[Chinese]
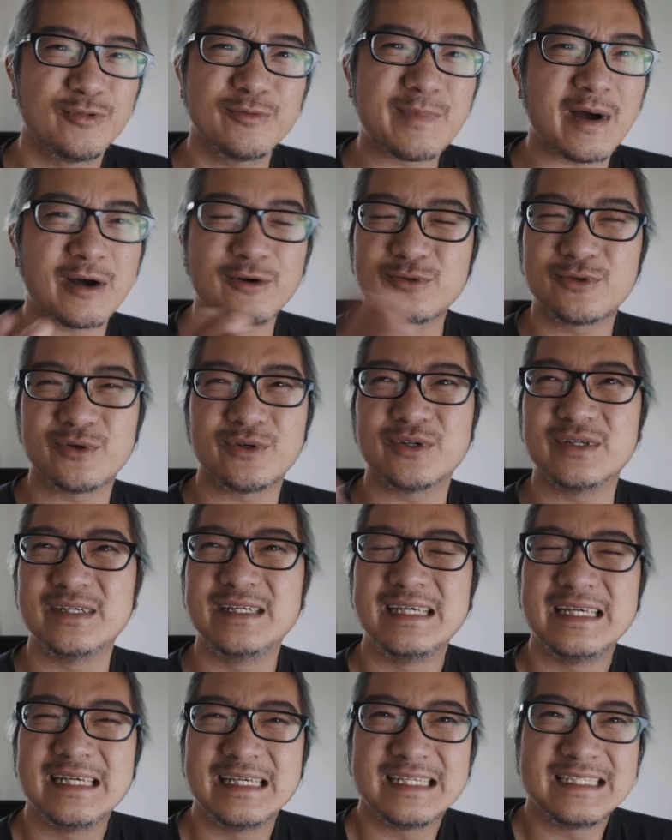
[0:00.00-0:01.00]
不包括
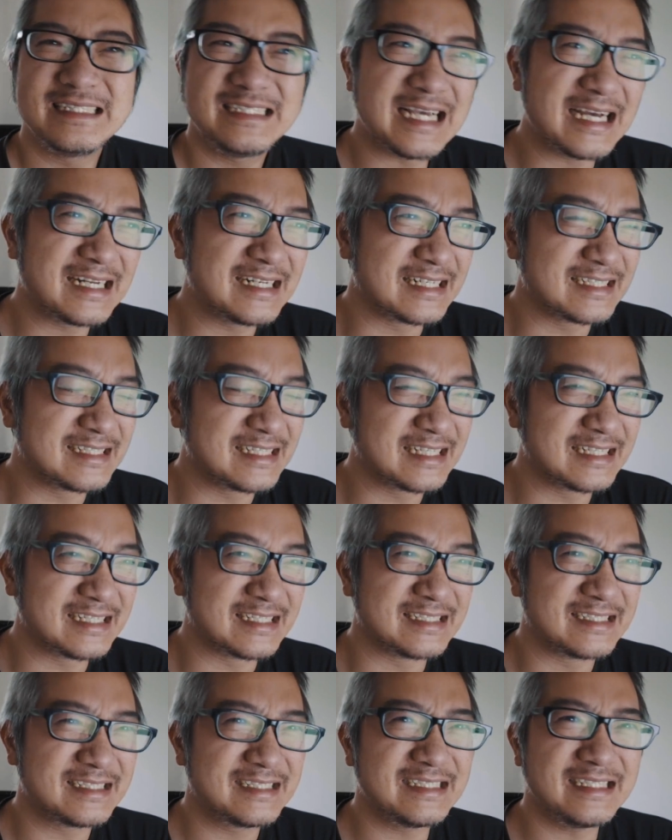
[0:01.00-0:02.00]
佳能
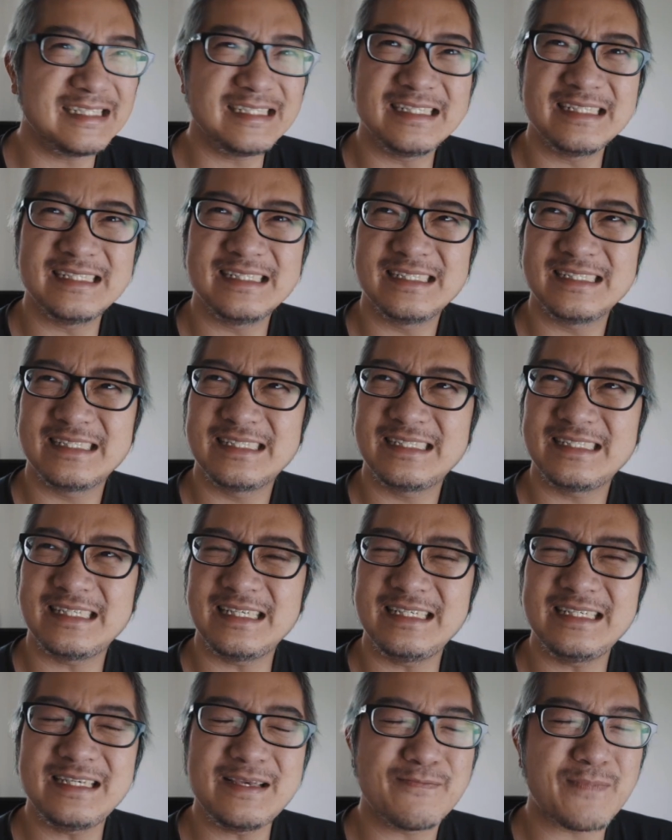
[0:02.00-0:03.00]
的 C C
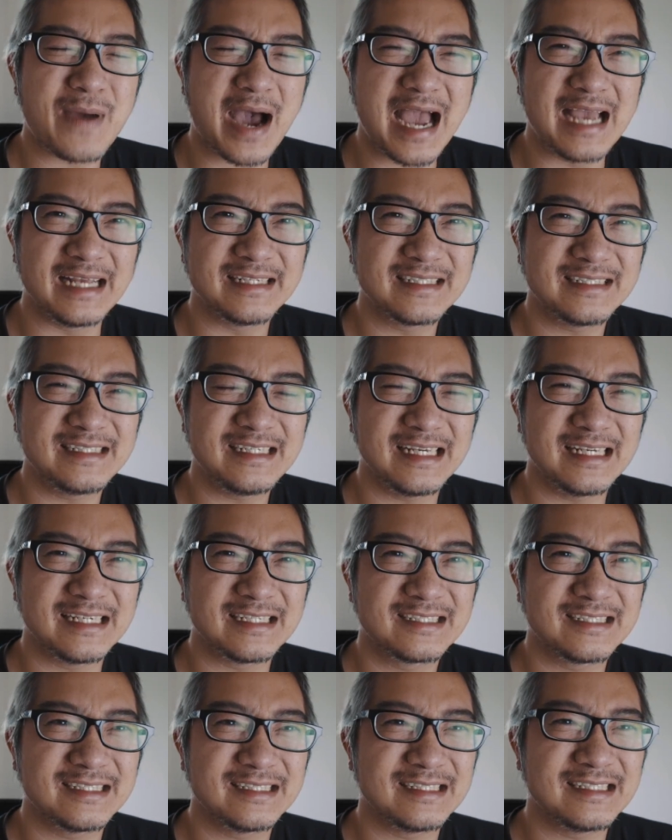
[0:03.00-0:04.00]
一百这些
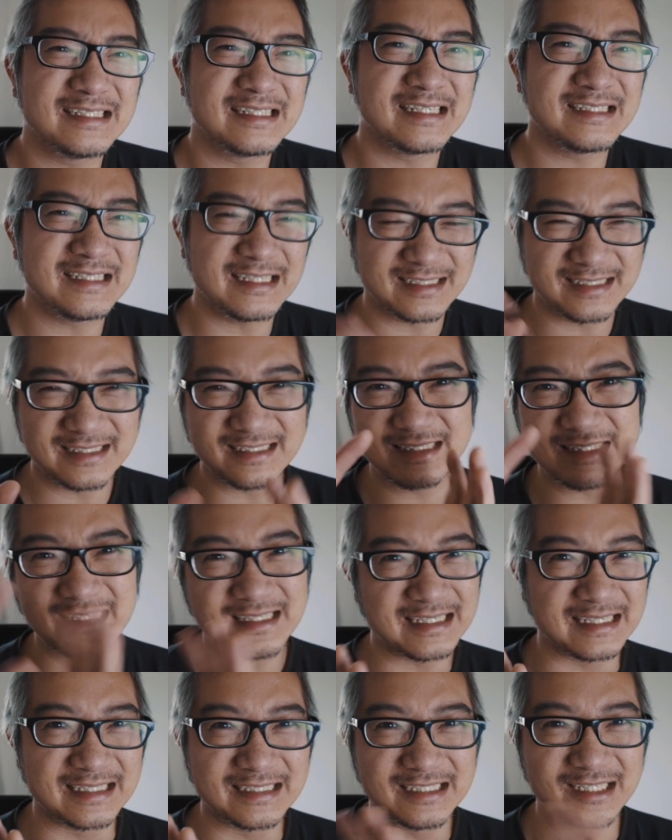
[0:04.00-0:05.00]
是那些是摄
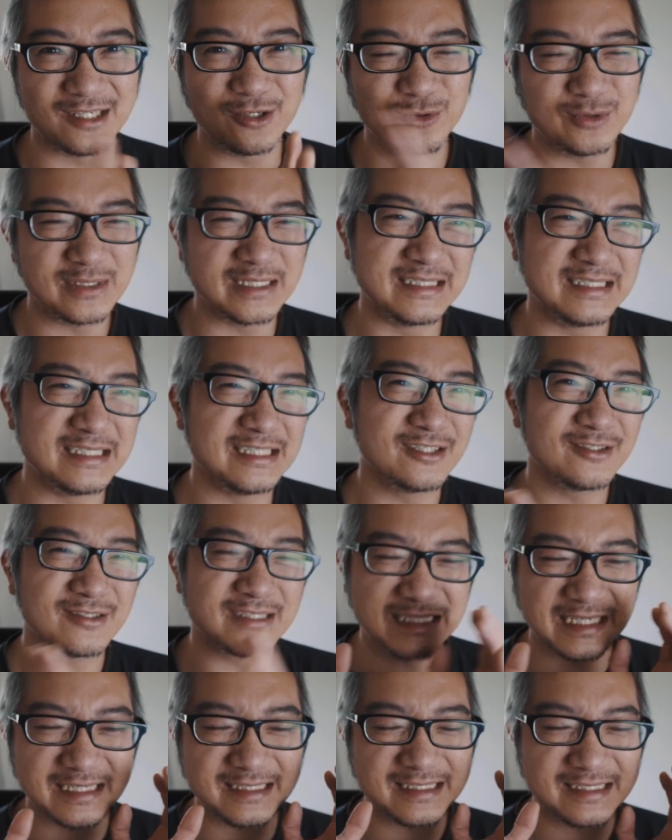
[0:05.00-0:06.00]
影机、录影机，就是
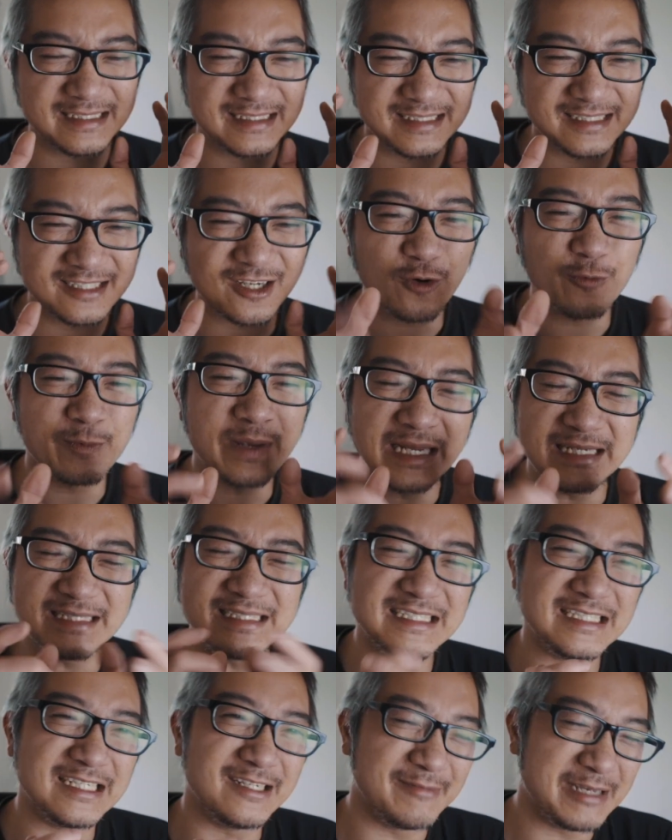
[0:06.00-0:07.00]
在照片
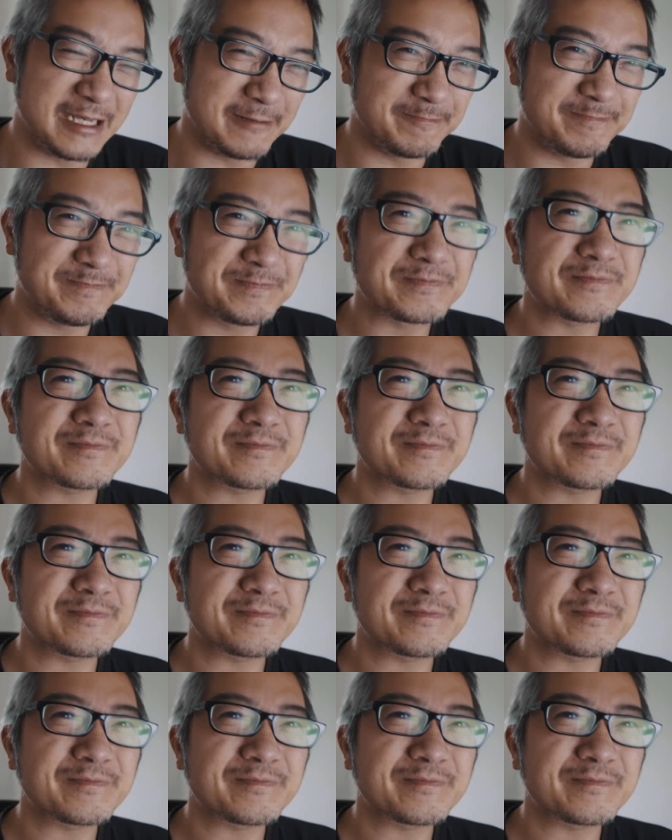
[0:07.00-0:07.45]
机里面，